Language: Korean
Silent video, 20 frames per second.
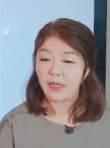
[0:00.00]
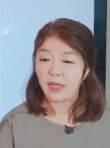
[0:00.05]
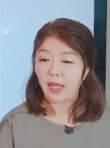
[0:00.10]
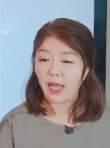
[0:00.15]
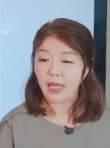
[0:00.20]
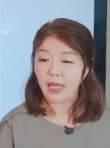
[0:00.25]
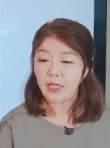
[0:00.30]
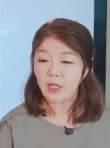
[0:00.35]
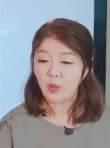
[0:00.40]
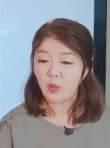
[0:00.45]

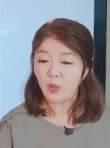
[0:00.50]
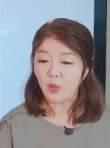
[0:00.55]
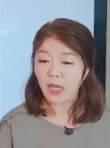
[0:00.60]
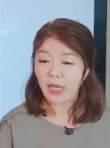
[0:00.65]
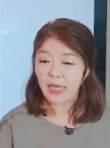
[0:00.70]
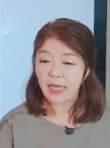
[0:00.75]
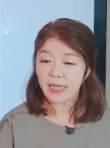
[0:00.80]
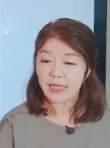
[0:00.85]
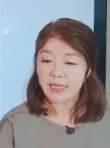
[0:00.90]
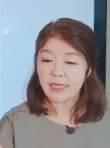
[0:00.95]

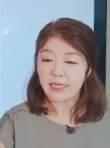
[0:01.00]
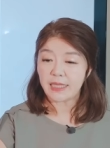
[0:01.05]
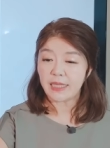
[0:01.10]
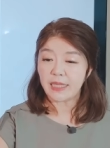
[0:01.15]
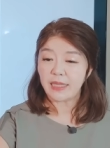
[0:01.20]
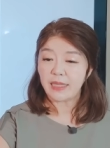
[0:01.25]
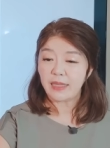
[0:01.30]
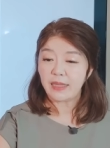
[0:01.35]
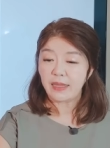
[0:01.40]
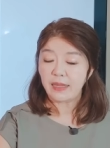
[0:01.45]

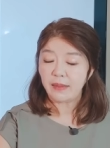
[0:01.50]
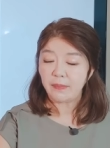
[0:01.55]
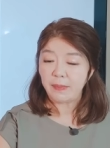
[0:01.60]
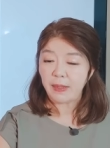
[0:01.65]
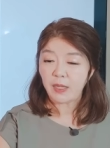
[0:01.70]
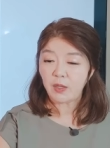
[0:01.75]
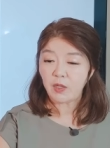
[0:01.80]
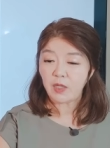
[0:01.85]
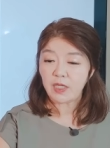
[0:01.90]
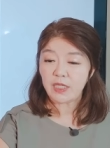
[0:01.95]
IOI는
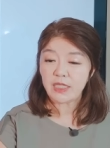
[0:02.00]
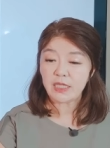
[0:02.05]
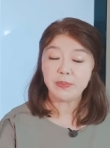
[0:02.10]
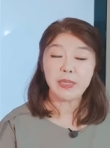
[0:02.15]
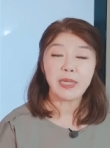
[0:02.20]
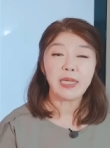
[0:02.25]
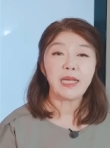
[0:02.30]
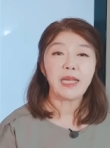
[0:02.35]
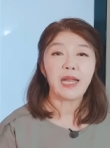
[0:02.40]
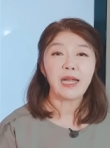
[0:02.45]
8월
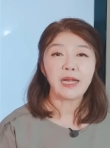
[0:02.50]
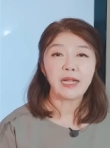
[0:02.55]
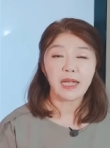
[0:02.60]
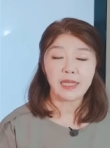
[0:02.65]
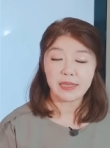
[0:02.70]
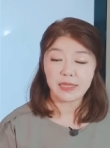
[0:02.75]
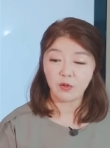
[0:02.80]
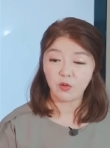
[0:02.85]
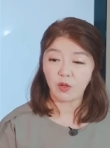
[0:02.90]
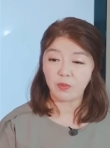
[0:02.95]
12일 날
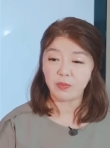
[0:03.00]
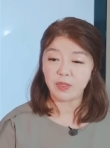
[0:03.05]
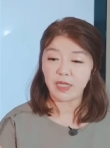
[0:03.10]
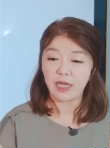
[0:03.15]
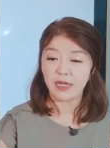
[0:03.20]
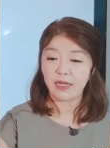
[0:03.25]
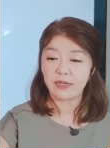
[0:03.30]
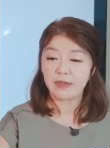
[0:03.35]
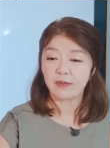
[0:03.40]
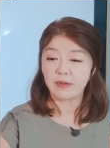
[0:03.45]
간다고
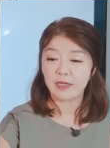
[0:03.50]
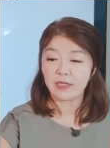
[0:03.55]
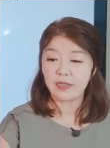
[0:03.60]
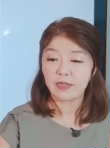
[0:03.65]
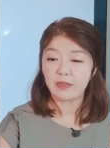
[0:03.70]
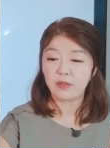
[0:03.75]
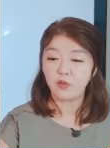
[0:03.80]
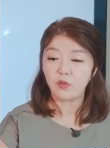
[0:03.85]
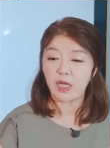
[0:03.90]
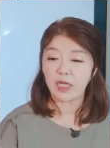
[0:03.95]
합니다.
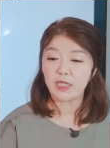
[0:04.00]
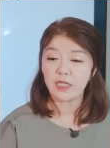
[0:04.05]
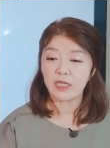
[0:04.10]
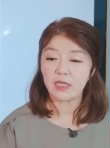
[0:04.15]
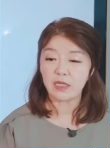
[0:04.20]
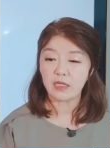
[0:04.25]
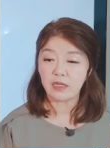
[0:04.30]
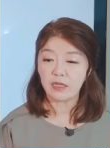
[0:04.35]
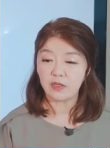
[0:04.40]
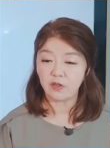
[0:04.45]
거기서
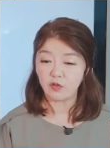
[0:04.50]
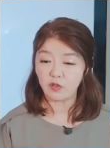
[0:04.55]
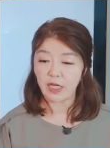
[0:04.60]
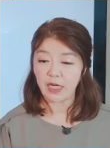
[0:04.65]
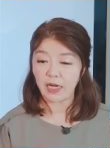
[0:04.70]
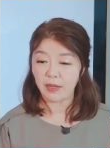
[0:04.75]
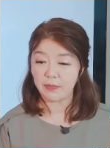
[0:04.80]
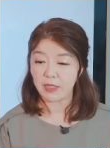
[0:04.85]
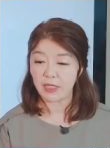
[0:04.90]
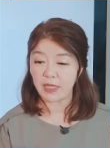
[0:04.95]
또다시
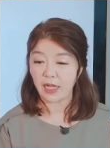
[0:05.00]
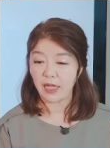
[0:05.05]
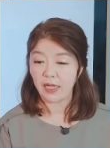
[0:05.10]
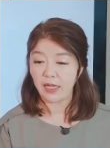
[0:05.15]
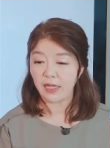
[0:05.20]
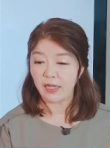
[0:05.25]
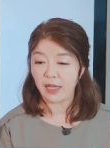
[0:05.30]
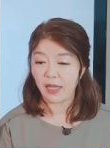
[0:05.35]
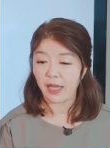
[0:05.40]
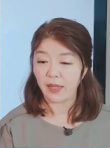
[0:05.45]
유세를
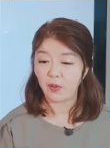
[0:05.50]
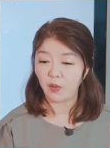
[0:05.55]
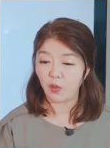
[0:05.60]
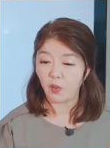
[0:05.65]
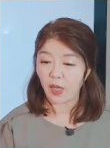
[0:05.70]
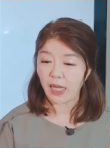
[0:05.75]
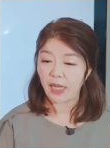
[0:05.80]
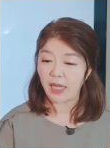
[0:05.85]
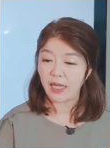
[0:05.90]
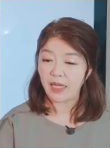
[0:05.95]
합니다.
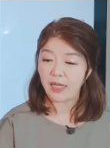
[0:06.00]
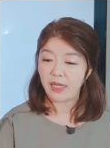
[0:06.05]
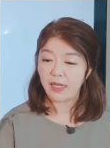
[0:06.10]
아이오와.